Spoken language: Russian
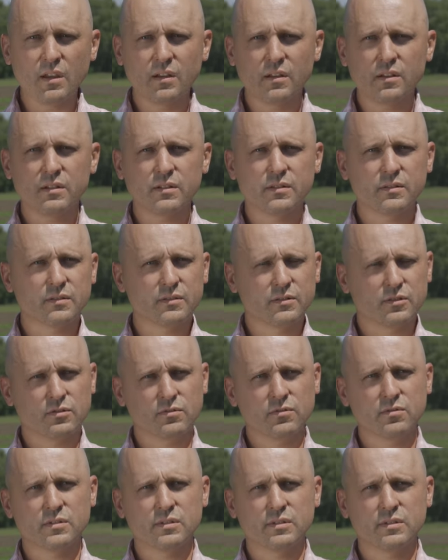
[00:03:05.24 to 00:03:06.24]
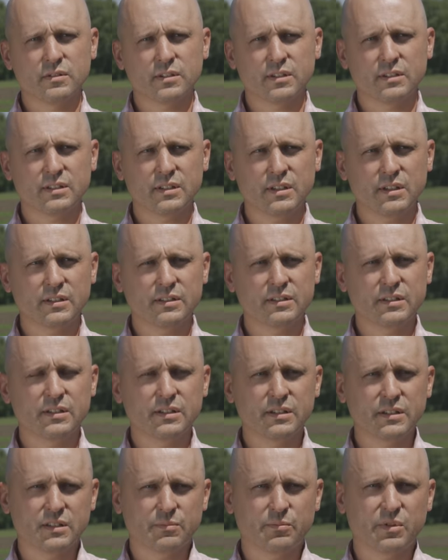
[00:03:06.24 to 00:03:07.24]
Э, что касается
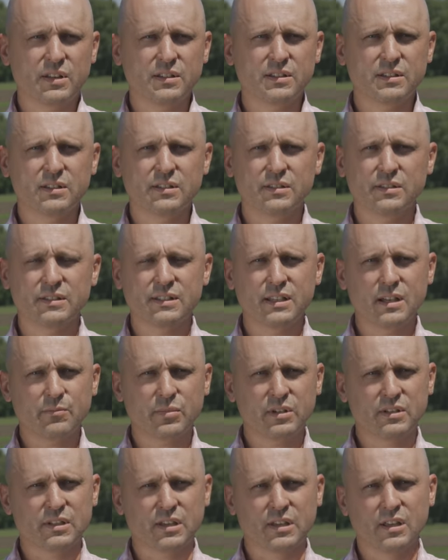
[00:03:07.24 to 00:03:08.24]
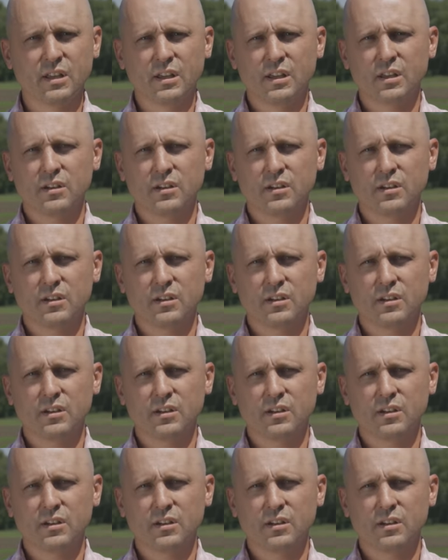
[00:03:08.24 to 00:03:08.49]
экспансии западно,